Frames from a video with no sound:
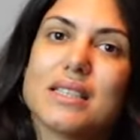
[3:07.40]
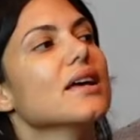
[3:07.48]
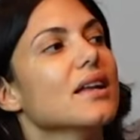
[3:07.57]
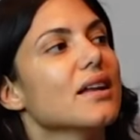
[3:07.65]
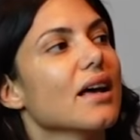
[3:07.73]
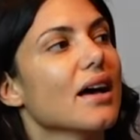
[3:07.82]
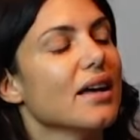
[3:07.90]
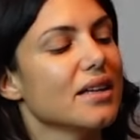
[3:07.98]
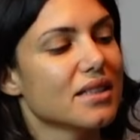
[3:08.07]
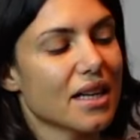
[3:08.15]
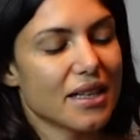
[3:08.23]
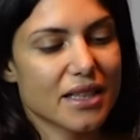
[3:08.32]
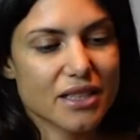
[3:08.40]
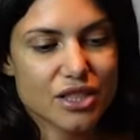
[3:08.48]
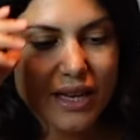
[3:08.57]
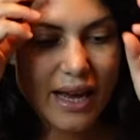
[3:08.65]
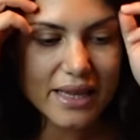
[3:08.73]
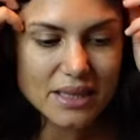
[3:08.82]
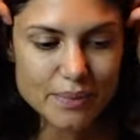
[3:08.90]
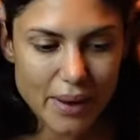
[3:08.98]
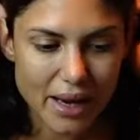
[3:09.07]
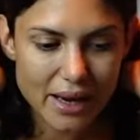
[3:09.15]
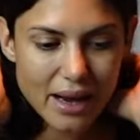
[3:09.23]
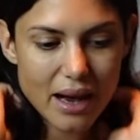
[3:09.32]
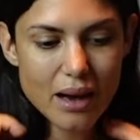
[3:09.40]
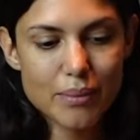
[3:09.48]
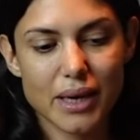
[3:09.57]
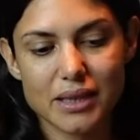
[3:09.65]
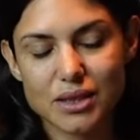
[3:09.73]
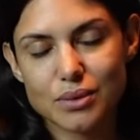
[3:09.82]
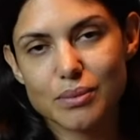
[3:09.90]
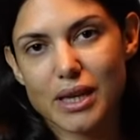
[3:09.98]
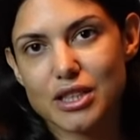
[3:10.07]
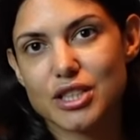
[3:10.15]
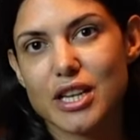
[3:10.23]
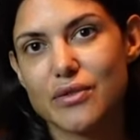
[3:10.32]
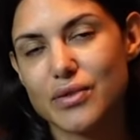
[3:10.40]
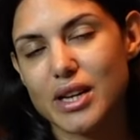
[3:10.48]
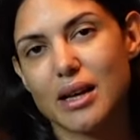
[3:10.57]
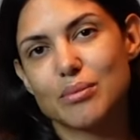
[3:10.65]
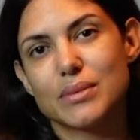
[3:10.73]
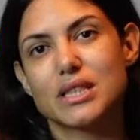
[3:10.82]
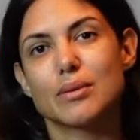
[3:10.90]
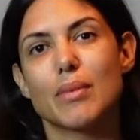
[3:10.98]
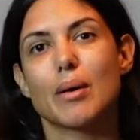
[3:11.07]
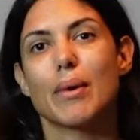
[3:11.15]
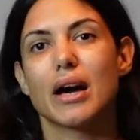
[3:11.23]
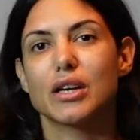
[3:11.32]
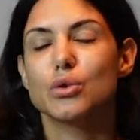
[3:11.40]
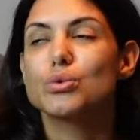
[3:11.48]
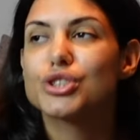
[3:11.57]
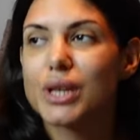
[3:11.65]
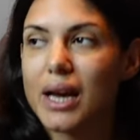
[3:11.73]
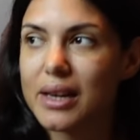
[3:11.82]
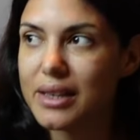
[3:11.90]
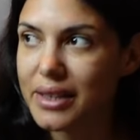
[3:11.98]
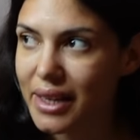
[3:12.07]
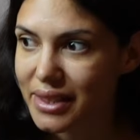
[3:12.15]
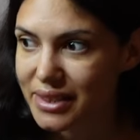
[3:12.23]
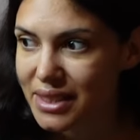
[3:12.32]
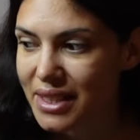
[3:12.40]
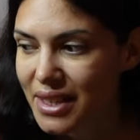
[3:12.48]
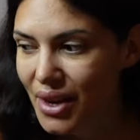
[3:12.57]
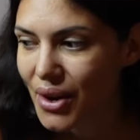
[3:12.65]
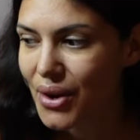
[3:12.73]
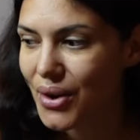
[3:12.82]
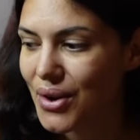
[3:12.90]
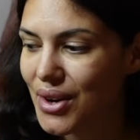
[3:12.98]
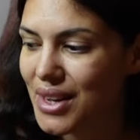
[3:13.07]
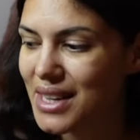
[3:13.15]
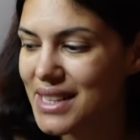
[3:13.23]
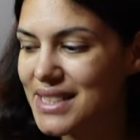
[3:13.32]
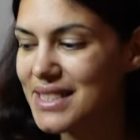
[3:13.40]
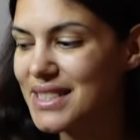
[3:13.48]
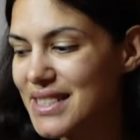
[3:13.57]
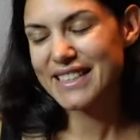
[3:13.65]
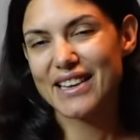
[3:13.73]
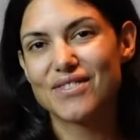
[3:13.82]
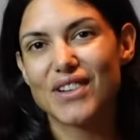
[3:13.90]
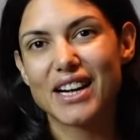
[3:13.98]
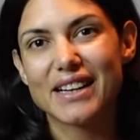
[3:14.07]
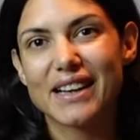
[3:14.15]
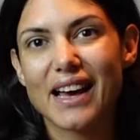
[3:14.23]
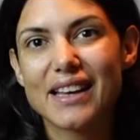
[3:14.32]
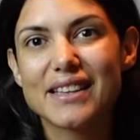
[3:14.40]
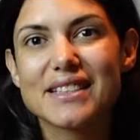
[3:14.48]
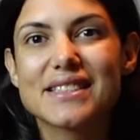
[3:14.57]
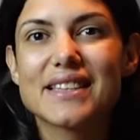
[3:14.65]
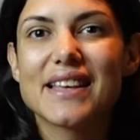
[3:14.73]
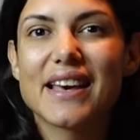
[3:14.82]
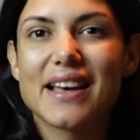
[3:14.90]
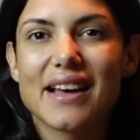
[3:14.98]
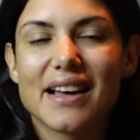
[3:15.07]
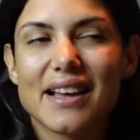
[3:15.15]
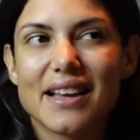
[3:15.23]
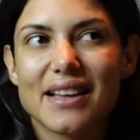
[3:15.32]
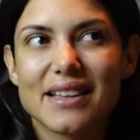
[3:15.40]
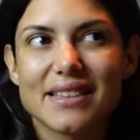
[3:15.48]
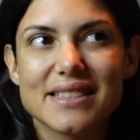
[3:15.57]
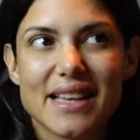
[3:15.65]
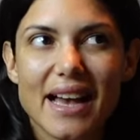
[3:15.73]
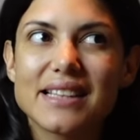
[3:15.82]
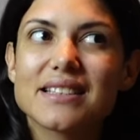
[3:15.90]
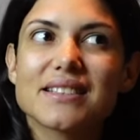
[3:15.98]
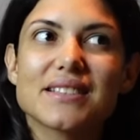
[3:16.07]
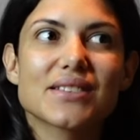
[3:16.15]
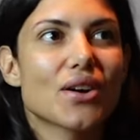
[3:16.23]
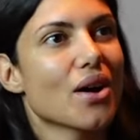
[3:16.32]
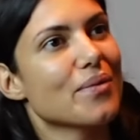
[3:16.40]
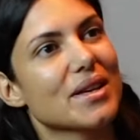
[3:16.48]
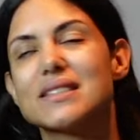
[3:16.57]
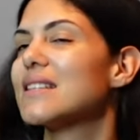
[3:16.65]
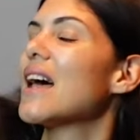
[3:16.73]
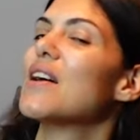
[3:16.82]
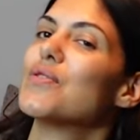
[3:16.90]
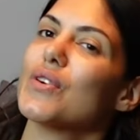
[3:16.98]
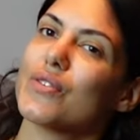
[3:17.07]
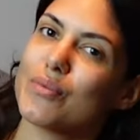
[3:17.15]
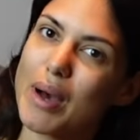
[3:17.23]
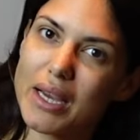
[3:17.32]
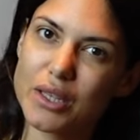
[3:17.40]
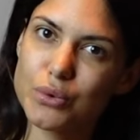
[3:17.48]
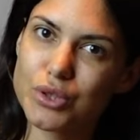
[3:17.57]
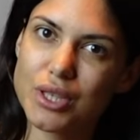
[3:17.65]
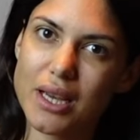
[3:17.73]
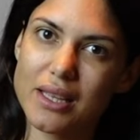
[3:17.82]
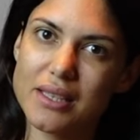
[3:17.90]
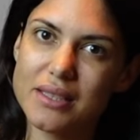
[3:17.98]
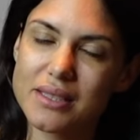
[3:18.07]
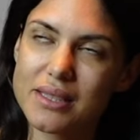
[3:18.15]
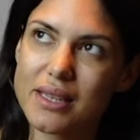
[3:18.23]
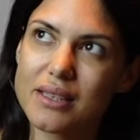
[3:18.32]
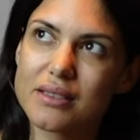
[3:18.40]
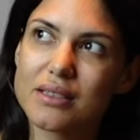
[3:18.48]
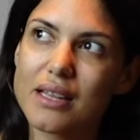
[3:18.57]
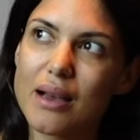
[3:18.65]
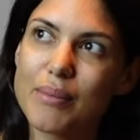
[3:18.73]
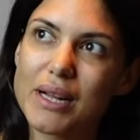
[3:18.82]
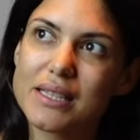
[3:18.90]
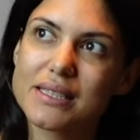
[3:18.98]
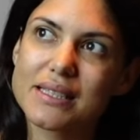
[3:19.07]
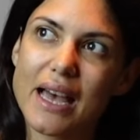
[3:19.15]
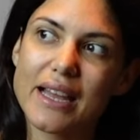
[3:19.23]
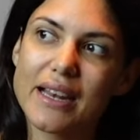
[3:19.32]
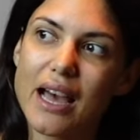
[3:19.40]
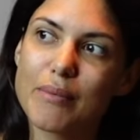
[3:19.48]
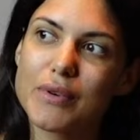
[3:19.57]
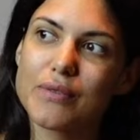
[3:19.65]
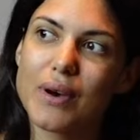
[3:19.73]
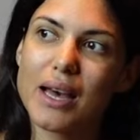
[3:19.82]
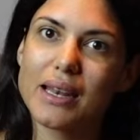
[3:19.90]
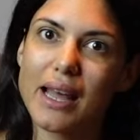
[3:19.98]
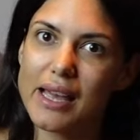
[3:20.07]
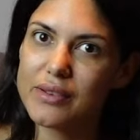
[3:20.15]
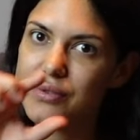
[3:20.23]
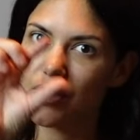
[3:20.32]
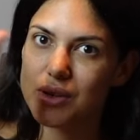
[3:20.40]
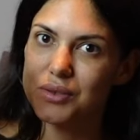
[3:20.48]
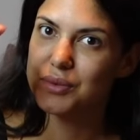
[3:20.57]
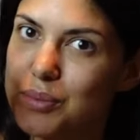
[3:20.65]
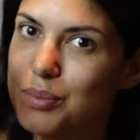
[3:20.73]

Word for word: in einer italienischen Eisbar gearbeitet und meine Chefin hat mich immer Mariuszka genannt. Und dann war klar, dass der, die Seite des Comics Life of Mariuszka hieße. Damals sein Name war Life of